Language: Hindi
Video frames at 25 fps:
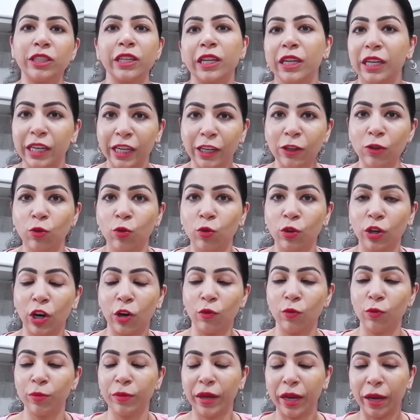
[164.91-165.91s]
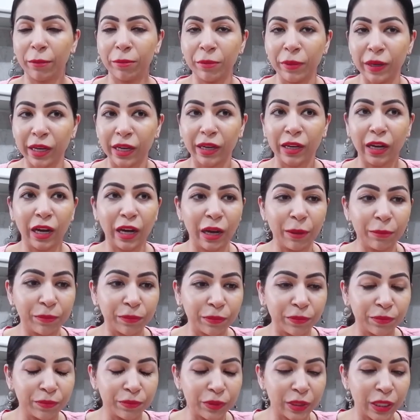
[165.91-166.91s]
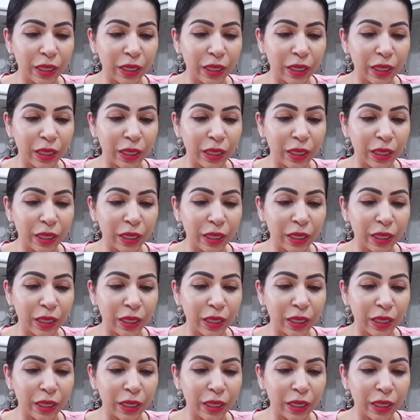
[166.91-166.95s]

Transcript: से क्लीन हो रहा हूँ मैं अपने आप